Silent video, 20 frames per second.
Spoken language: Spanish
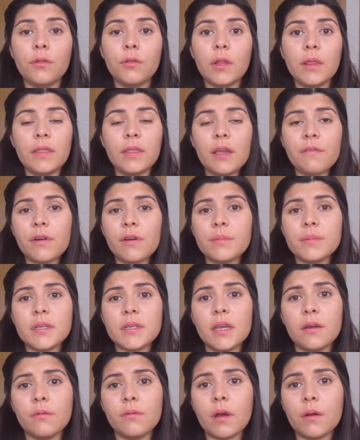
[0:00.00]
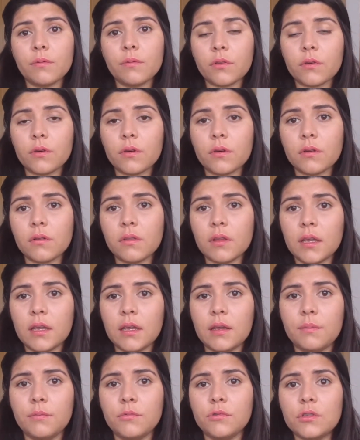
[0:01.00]
Dave Ramsey es un autor
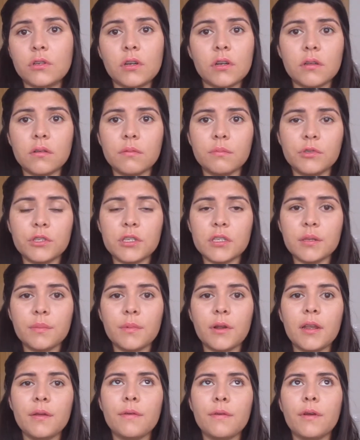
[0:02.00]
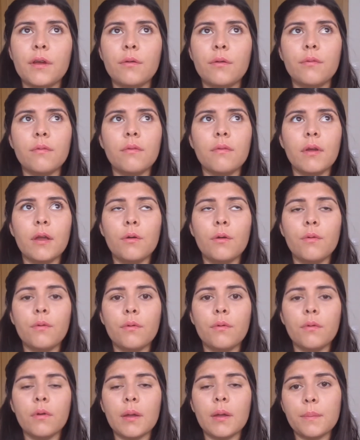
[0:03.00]
de muchos, muchísimos libros, es un, es
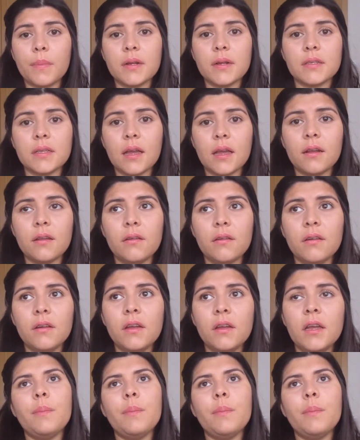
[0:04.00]
un empresario.